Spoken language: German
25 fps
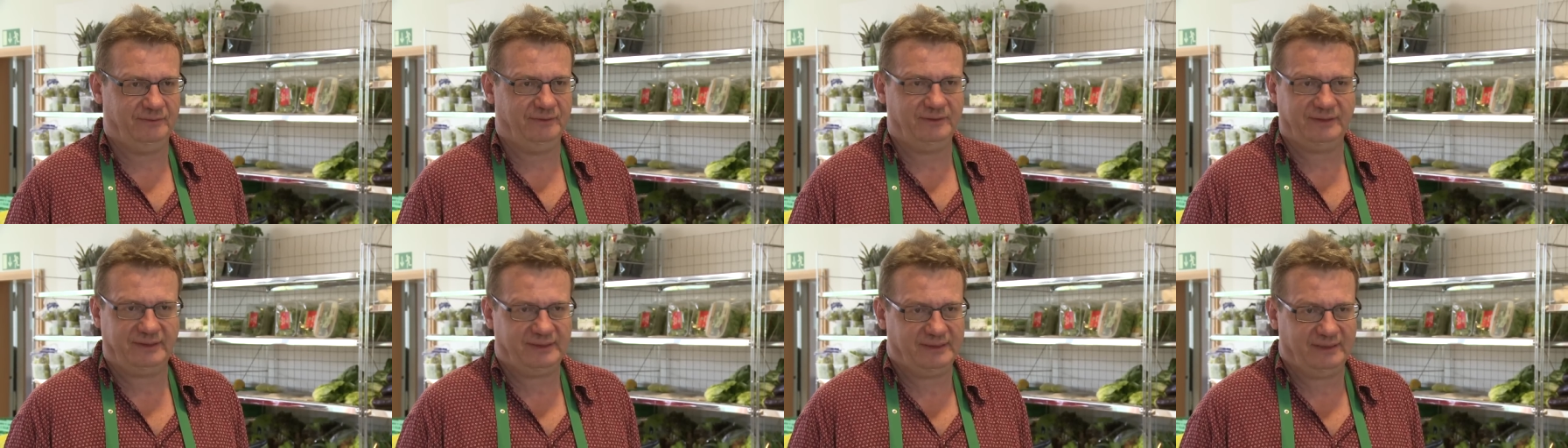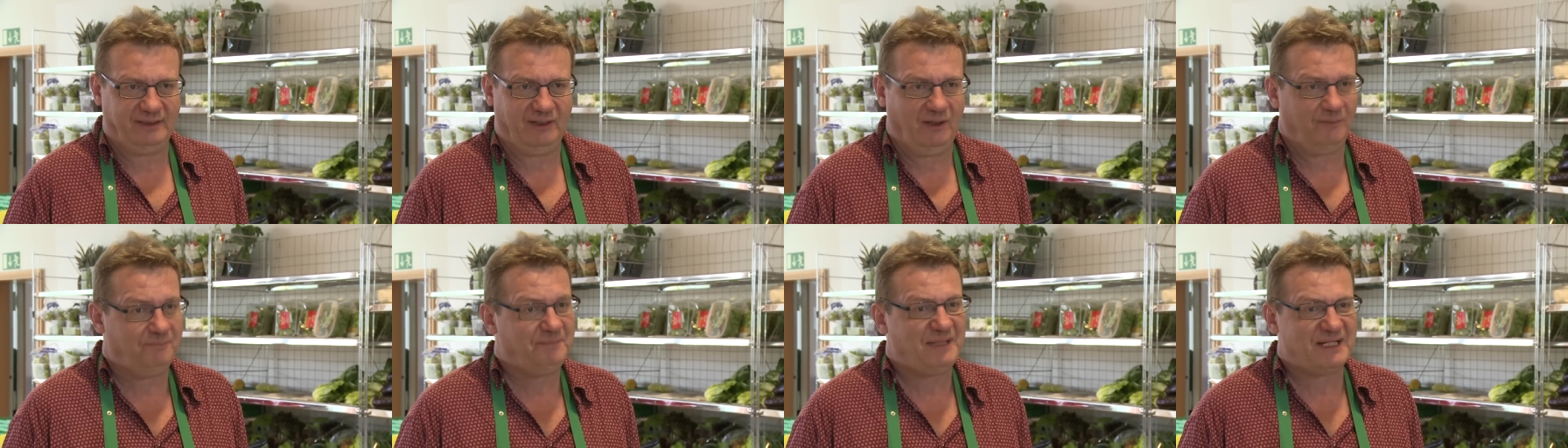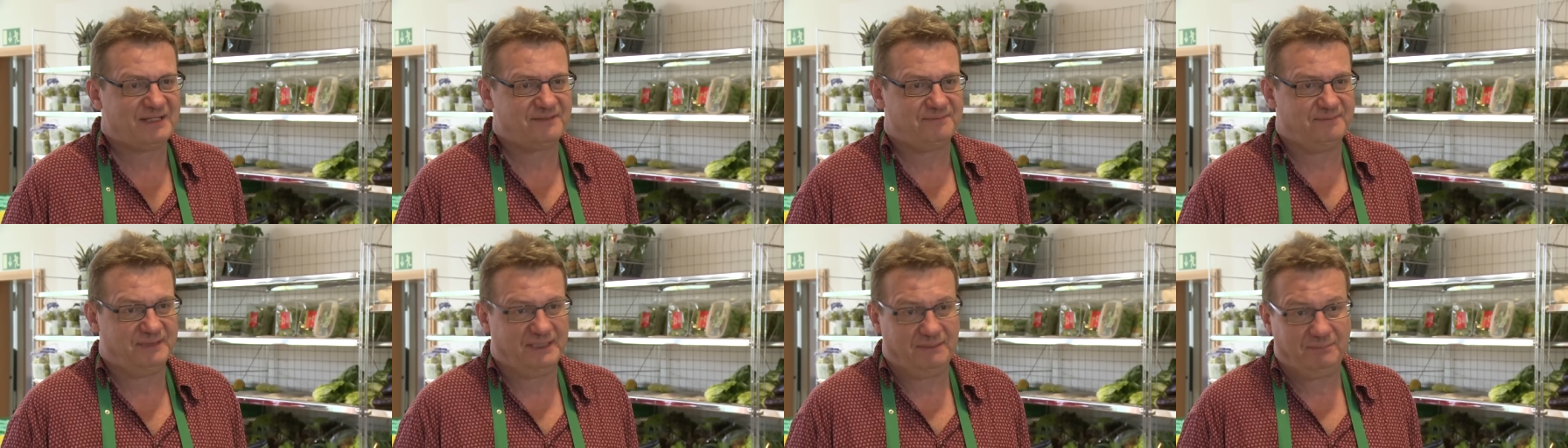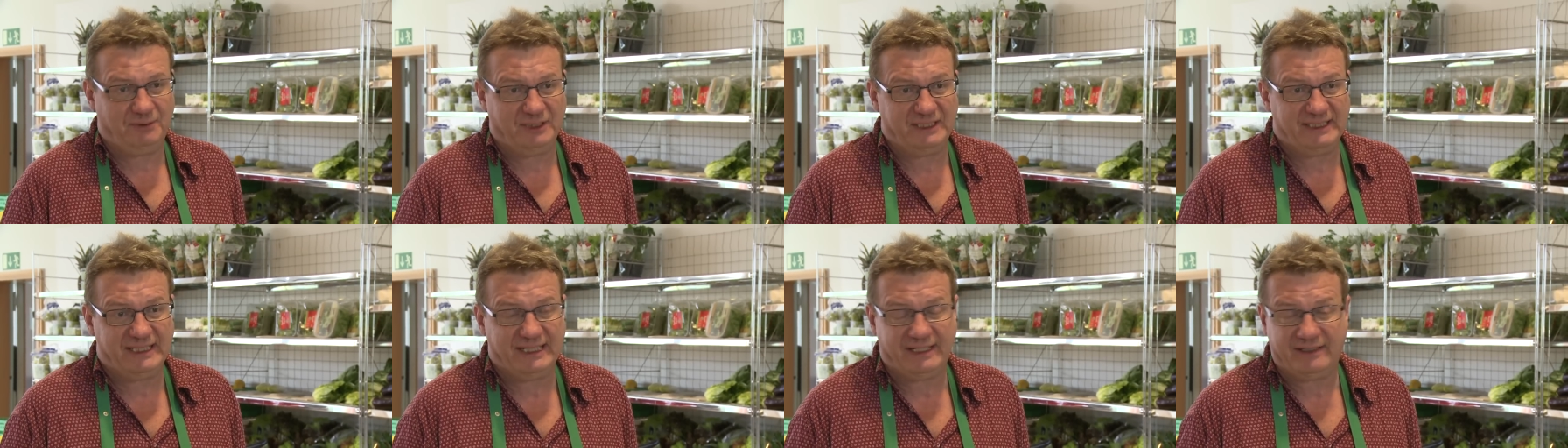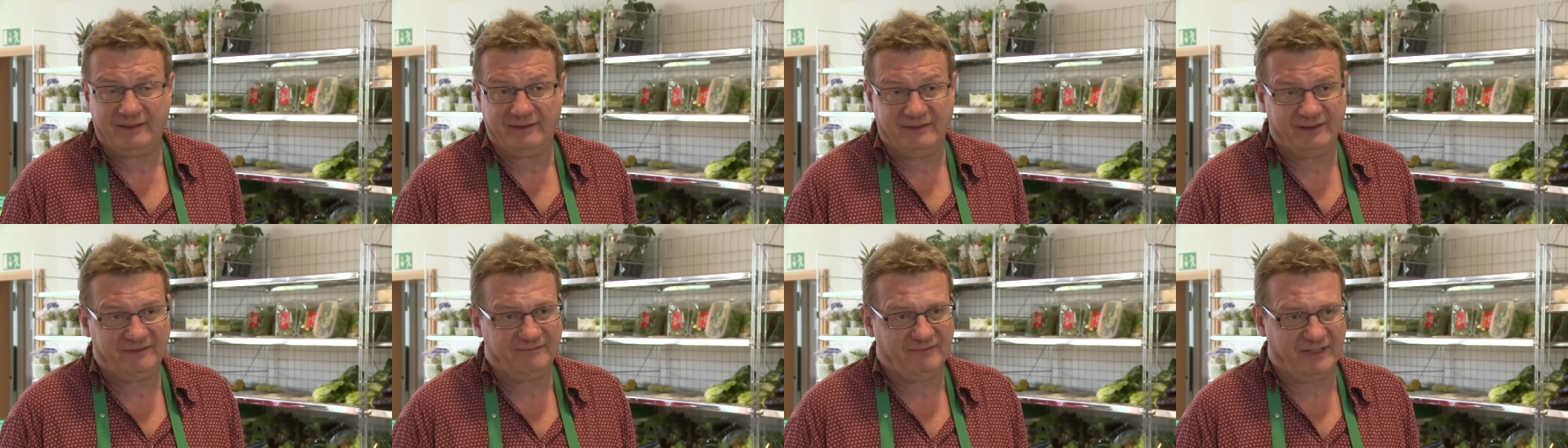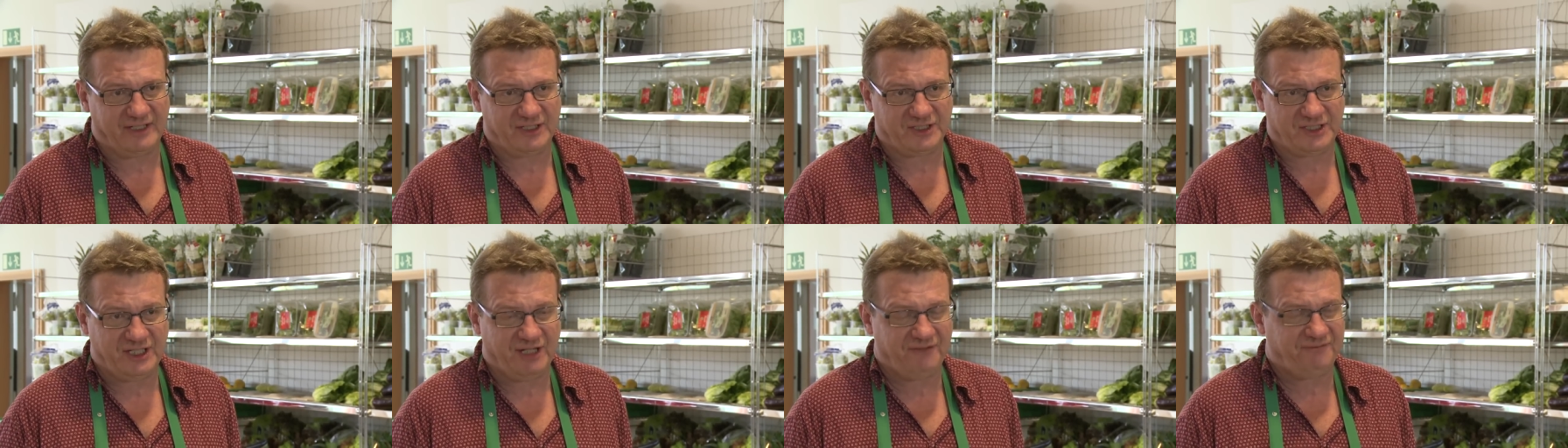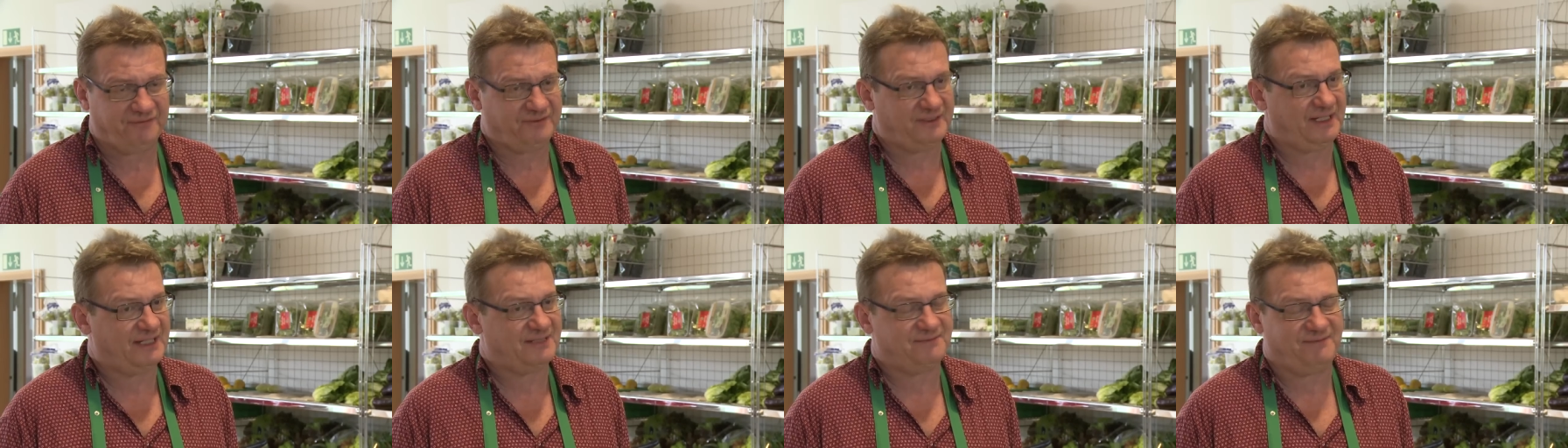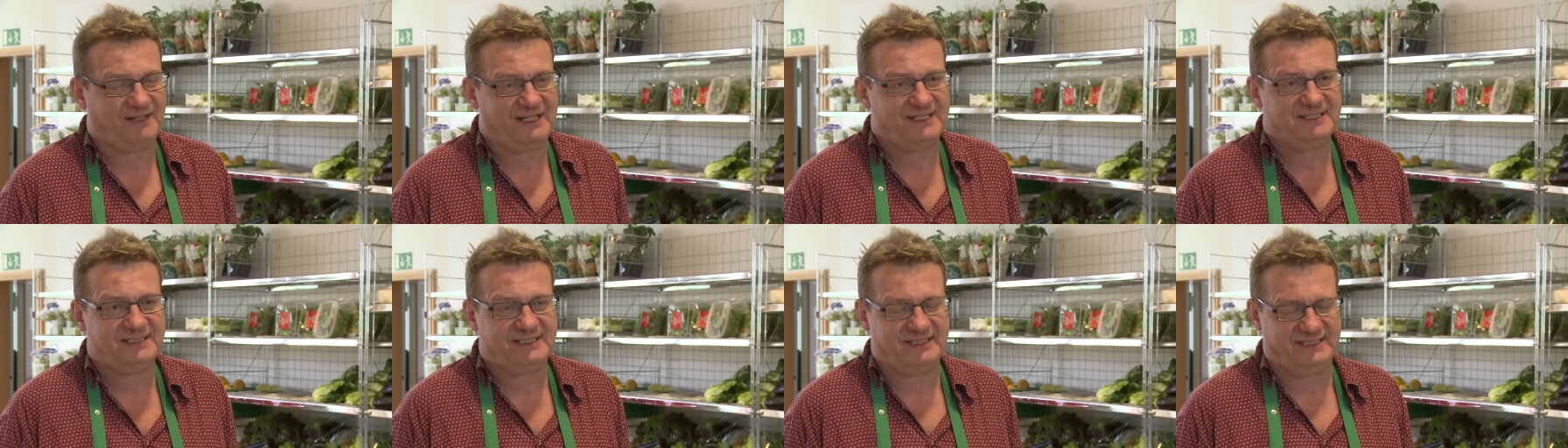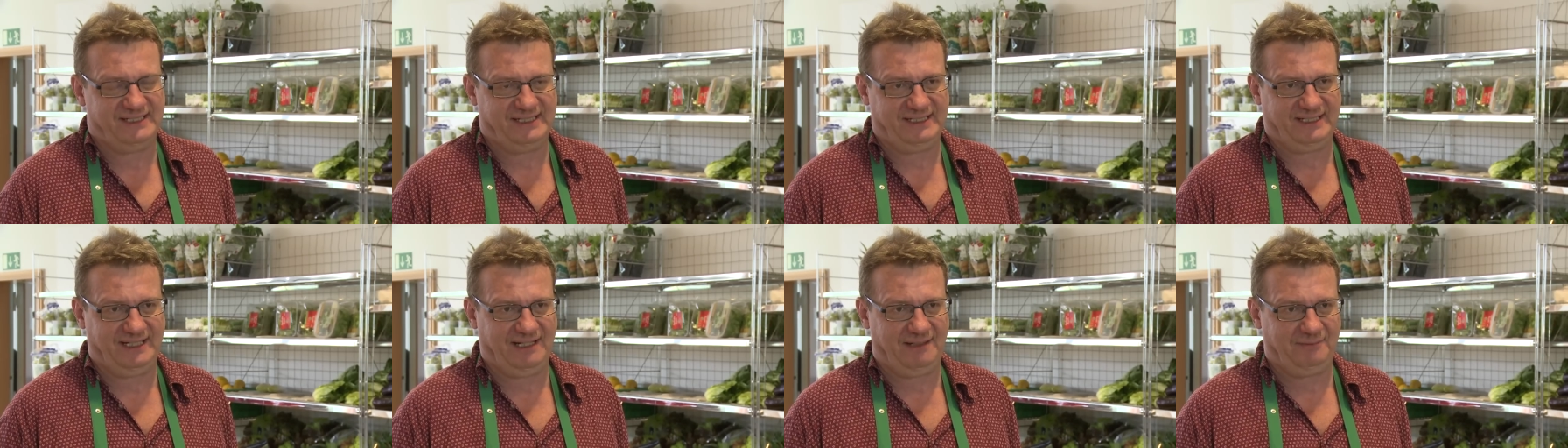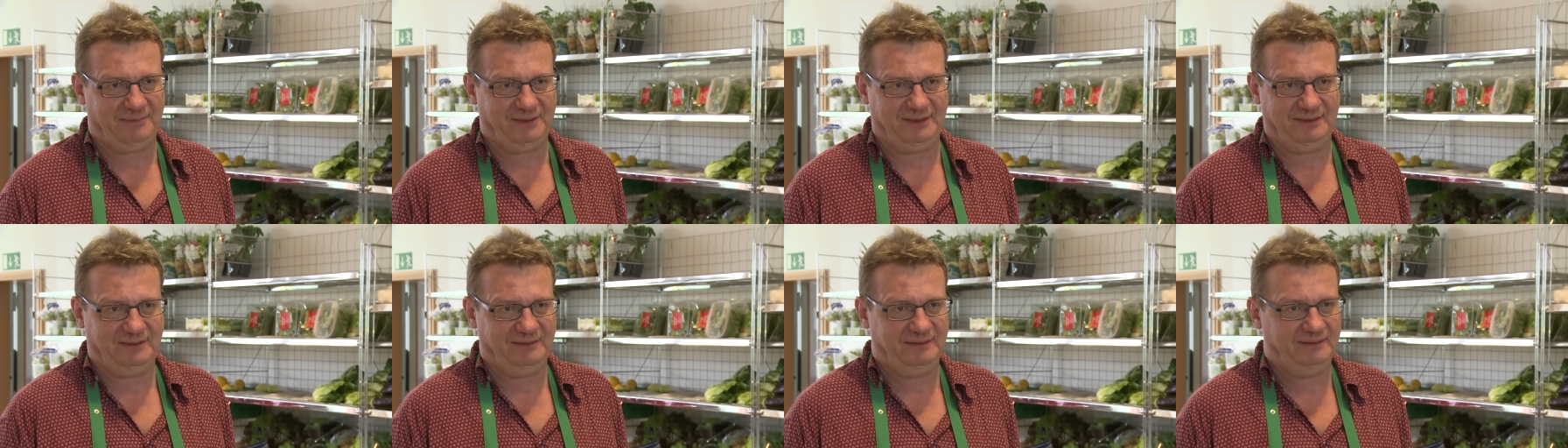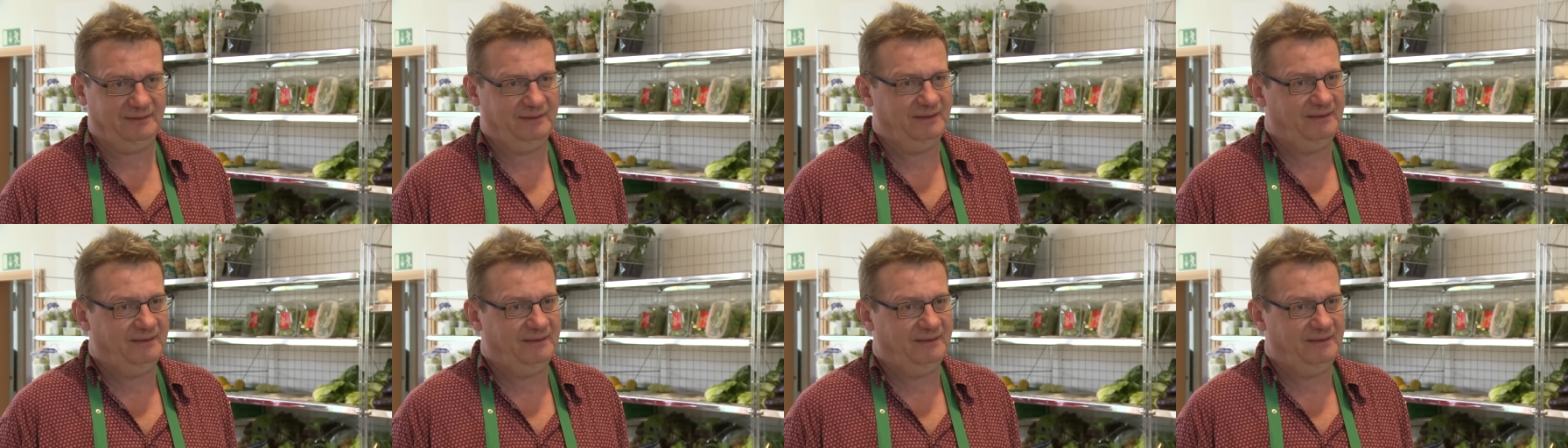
Und ob das die Politik irgendwann schafft, das weiß ich nicht, aber